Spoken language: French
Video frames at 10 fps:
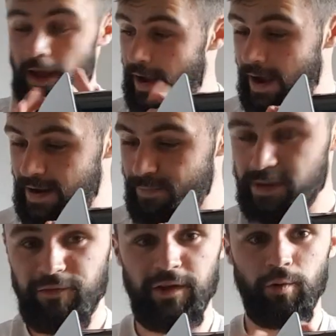Elle est
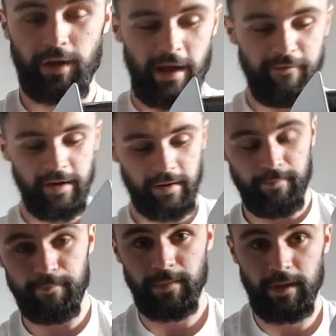magnifique. Donc avec,
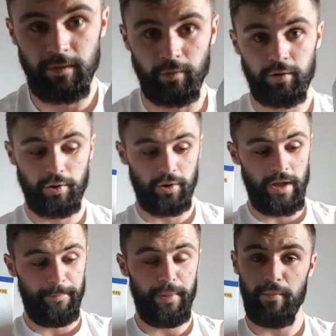donc il euh, n'y
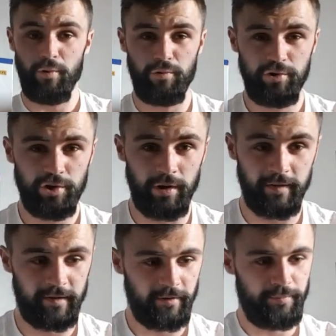a pas beaucoup de jeux. Hein.
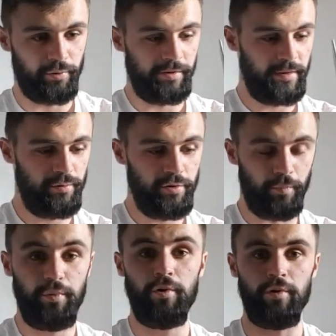C'est vrai que pour le début, on
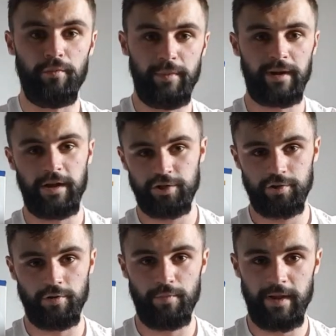peut mettre les
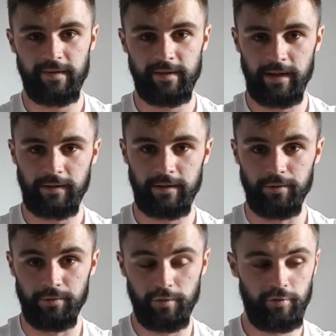jeux de
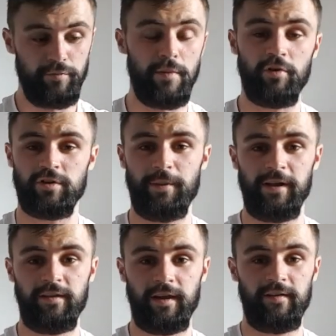PS4 dessus. Mais bon, je vois pas
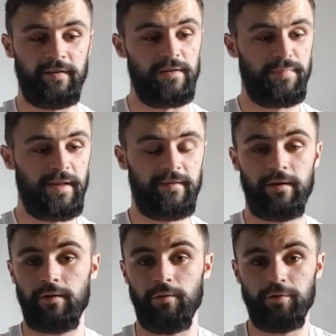l'intérêt. Si tu as une
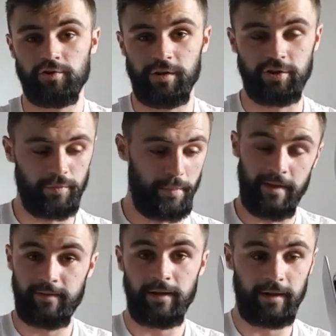PS5, autant jouer des jeux
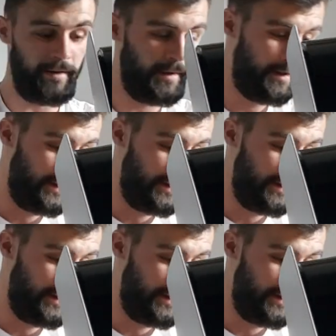PS5. Hein.